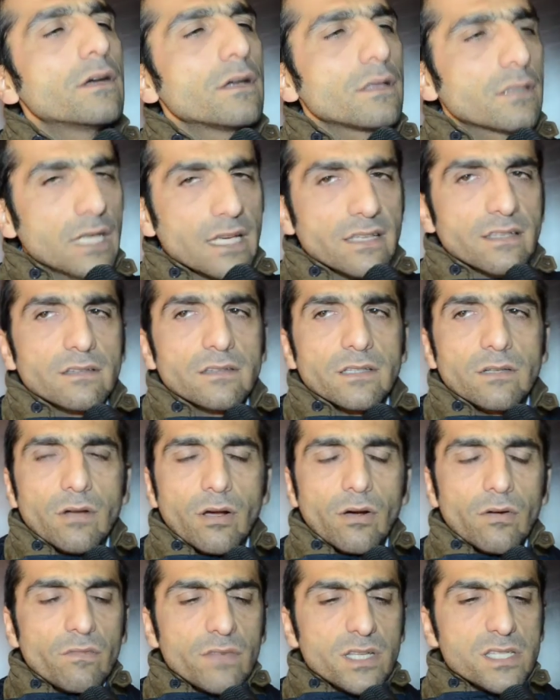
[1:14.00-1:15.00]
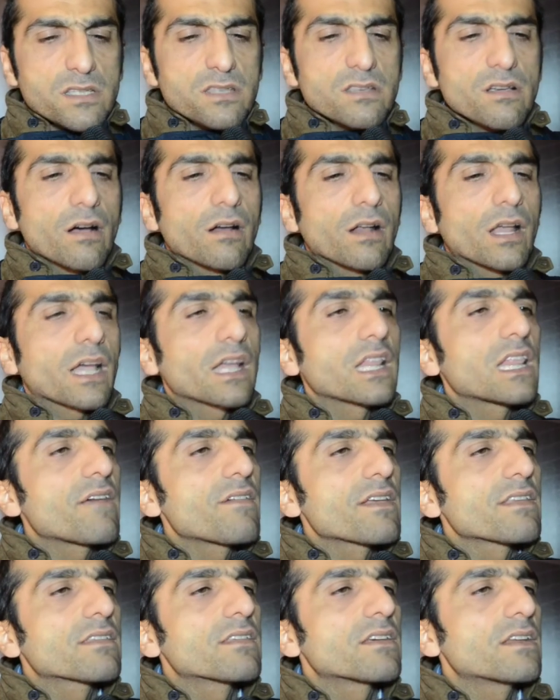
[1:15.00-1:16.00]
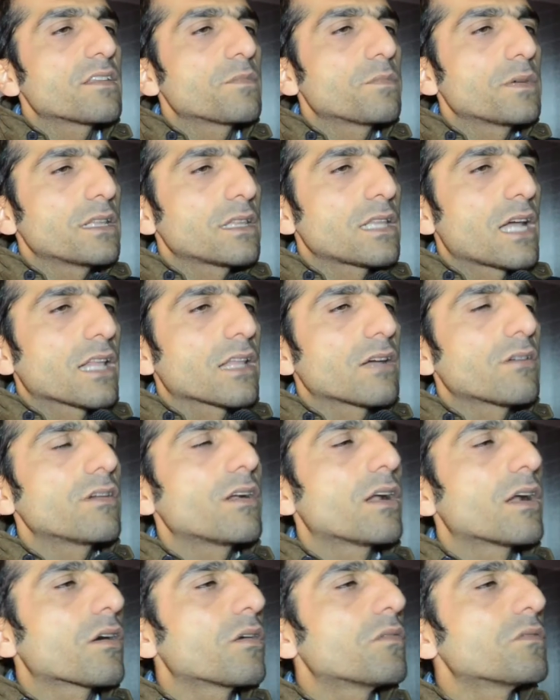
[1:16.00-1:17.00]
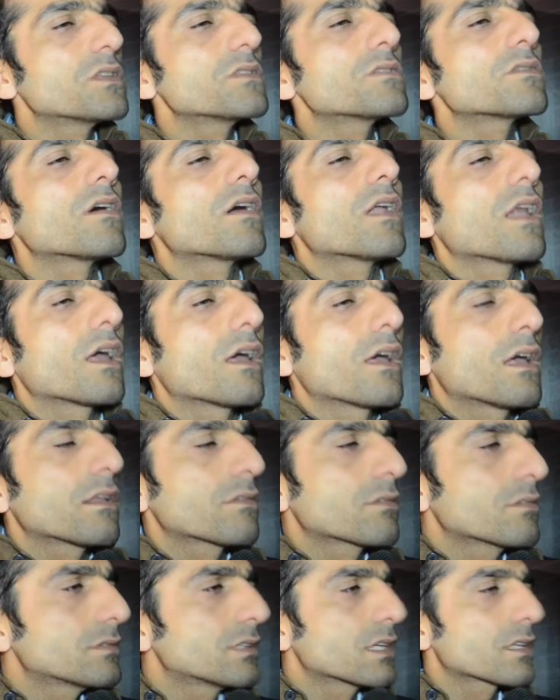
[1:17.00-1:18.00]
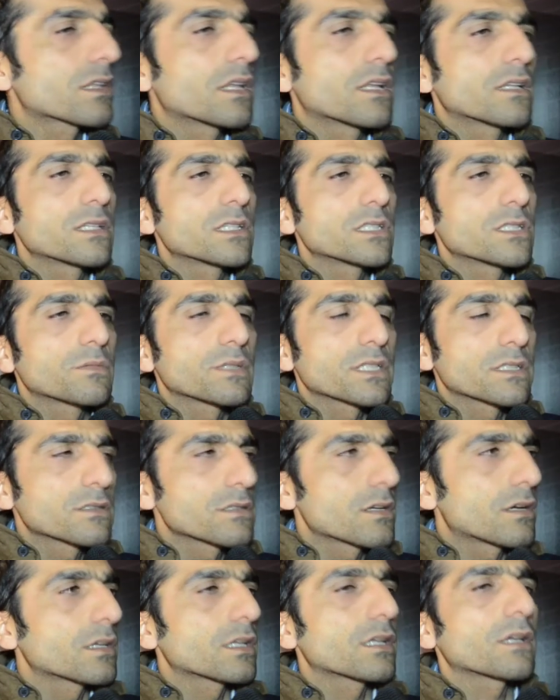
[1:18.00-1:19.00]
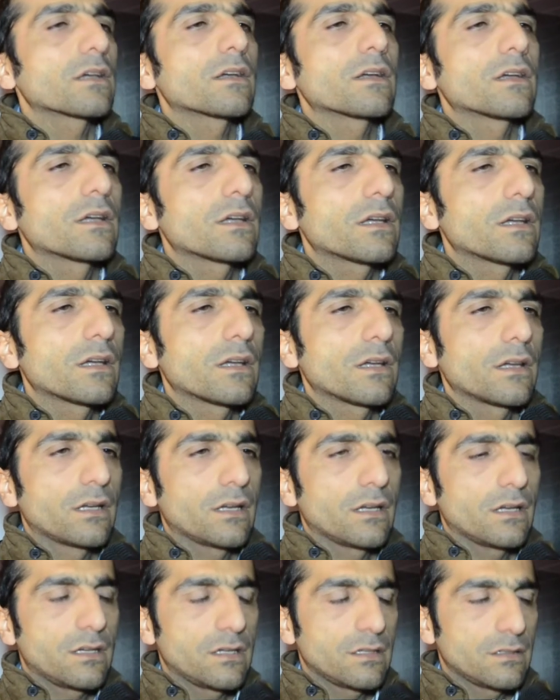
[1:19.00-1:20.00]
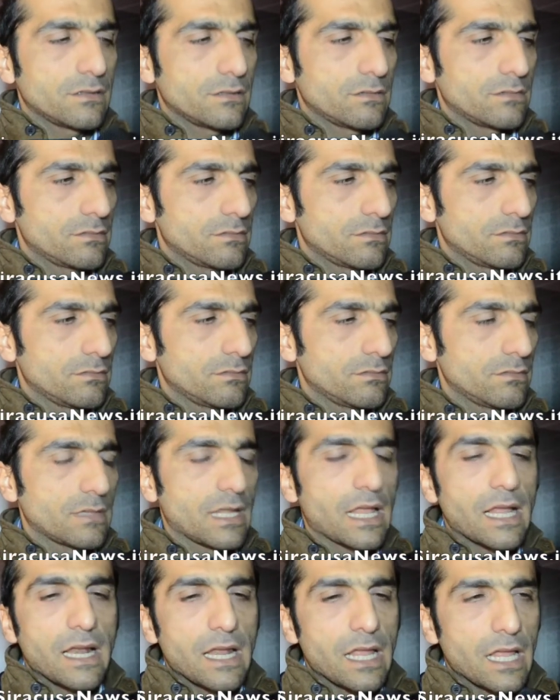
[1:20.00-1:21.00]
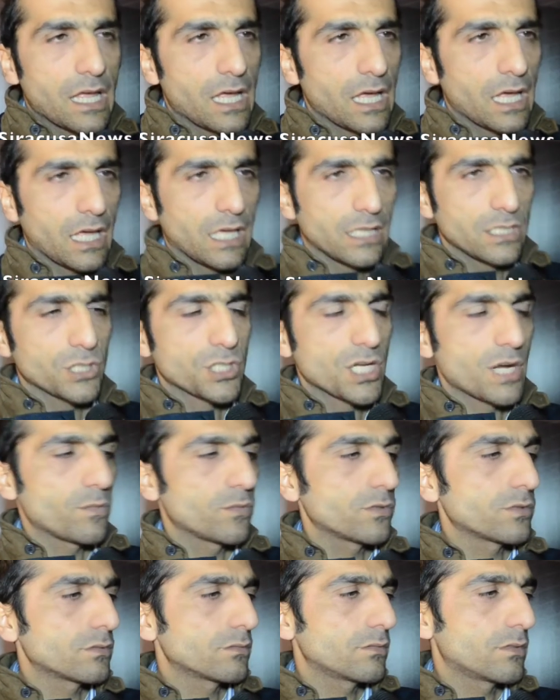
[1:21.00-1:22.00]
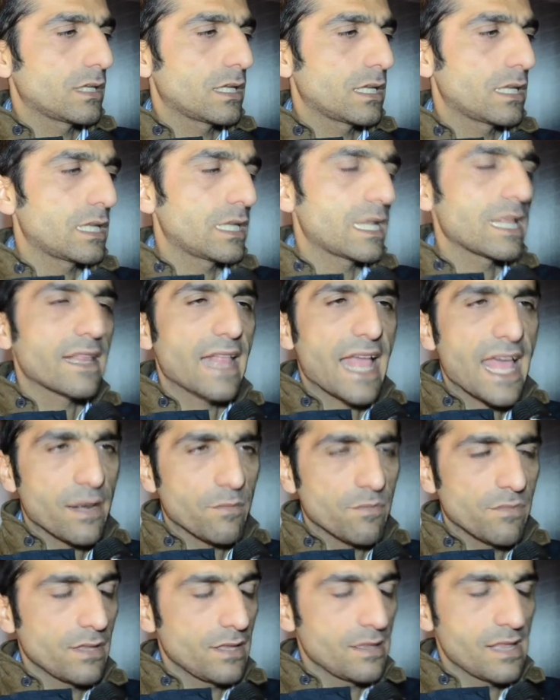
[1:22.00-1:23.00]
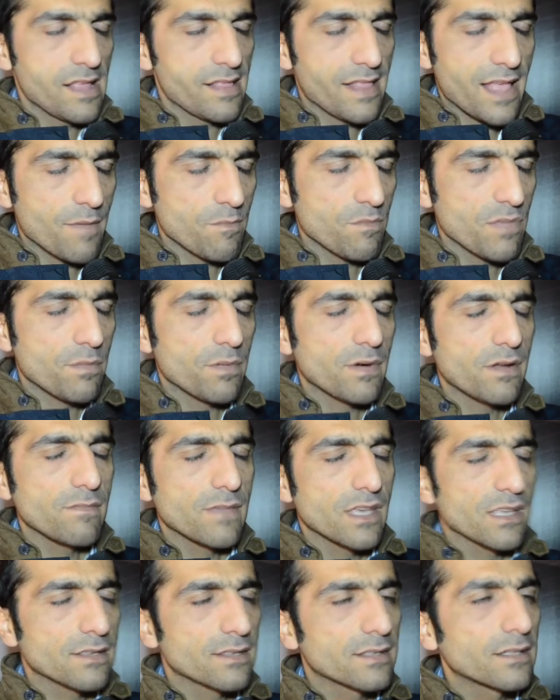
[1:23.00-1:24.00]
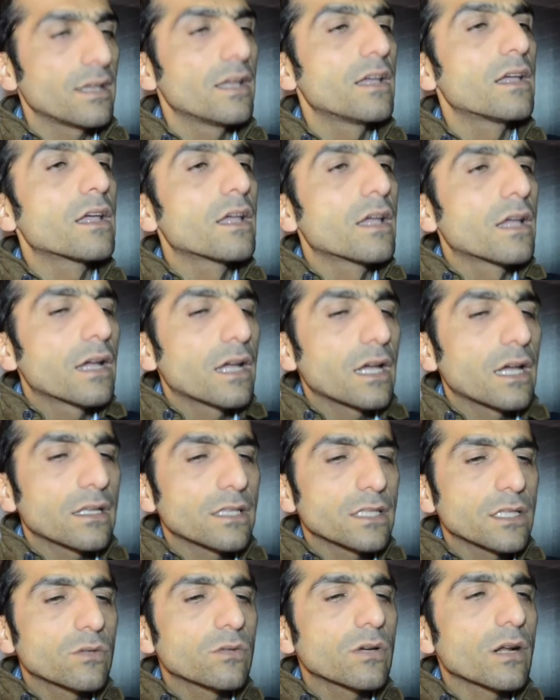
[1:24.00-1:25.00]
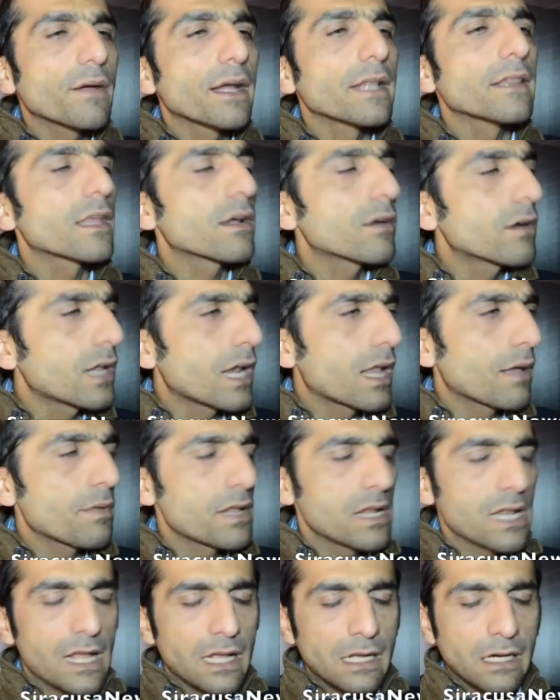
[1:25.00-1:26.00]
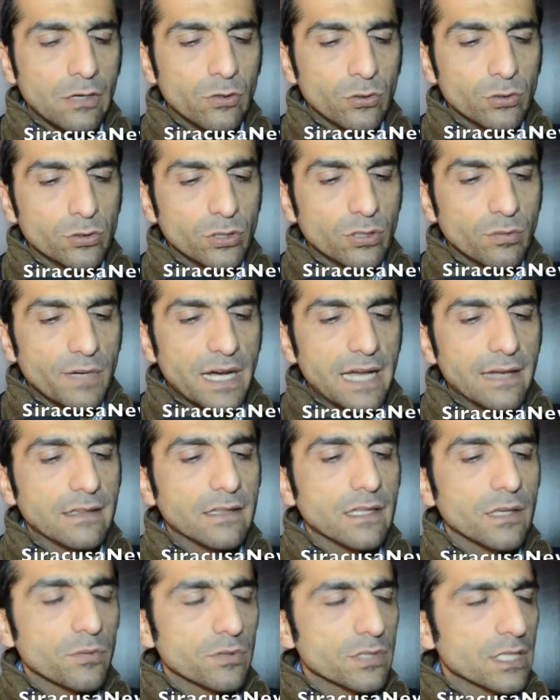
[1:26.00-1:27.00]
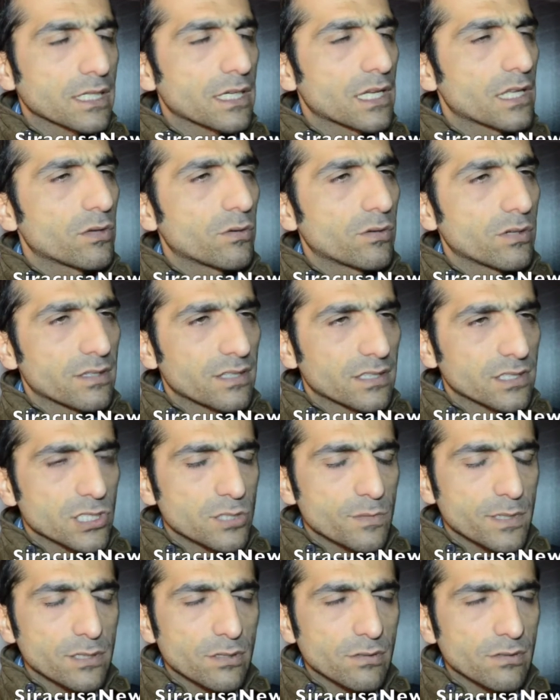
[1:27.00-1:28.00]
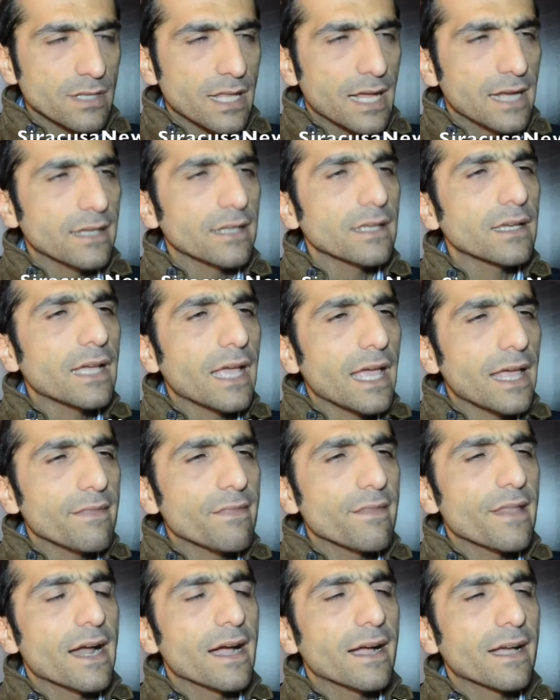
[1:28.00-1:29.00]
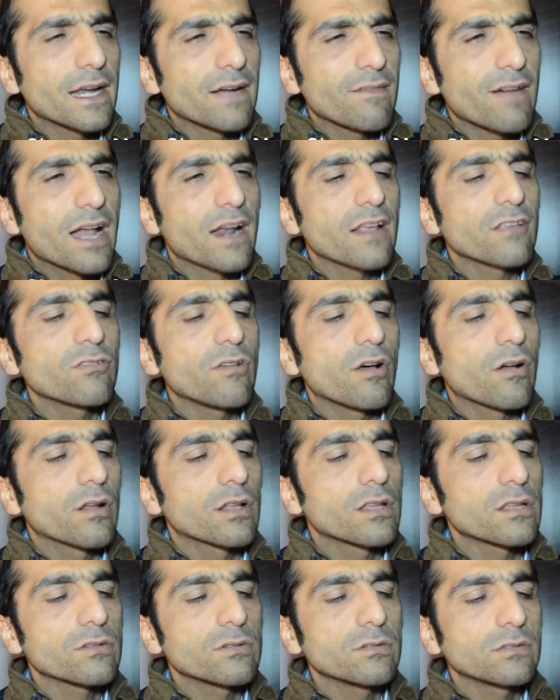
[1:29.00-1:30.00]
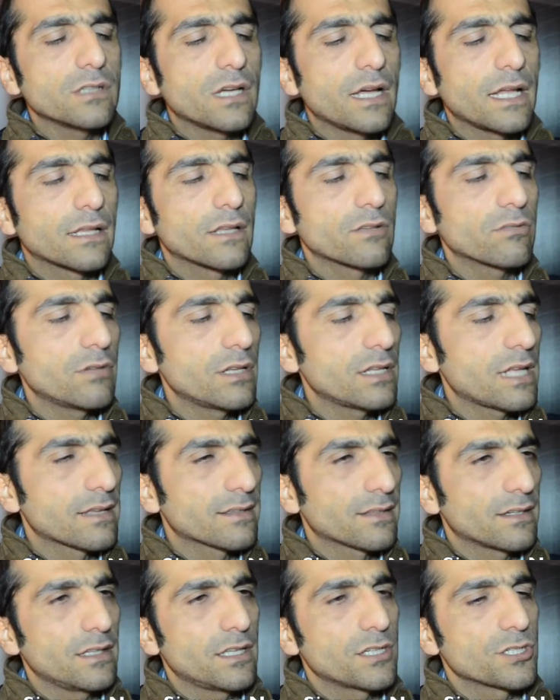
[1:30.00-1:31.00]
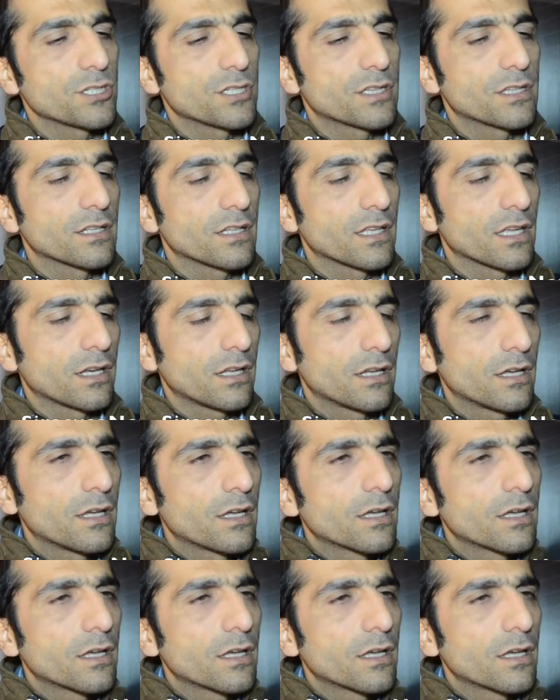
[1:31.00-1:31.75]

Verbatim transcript: Sì, esiste una convenzione che deve essere rispettata, però la convenzione è soggetta a anticipazioni eh, nel, diciamo, nei, termi, nei, tempi previsti e sicuramente la, la, controparte potrà chiedere un risarcimento danni che andrà a gravare solo ed esclusivamente sulle tasche dei cittadini.